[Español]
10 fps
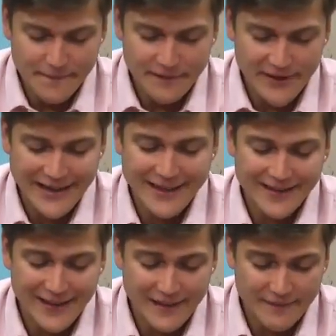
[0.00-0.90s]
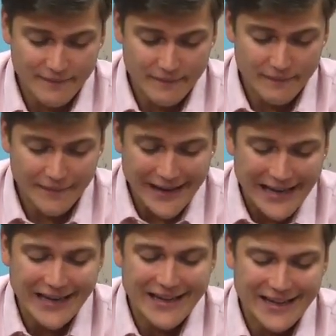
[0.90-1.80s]
Fernanda
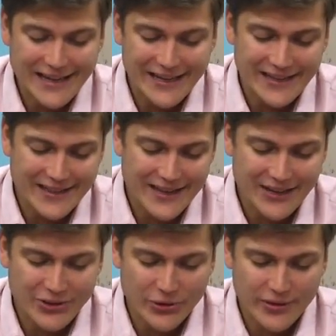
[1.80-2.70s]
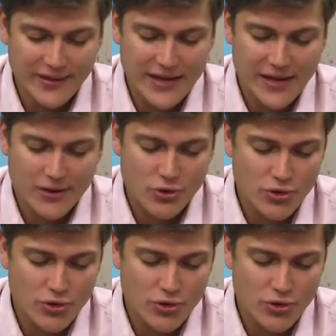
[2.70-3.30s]
Varela, quien era director de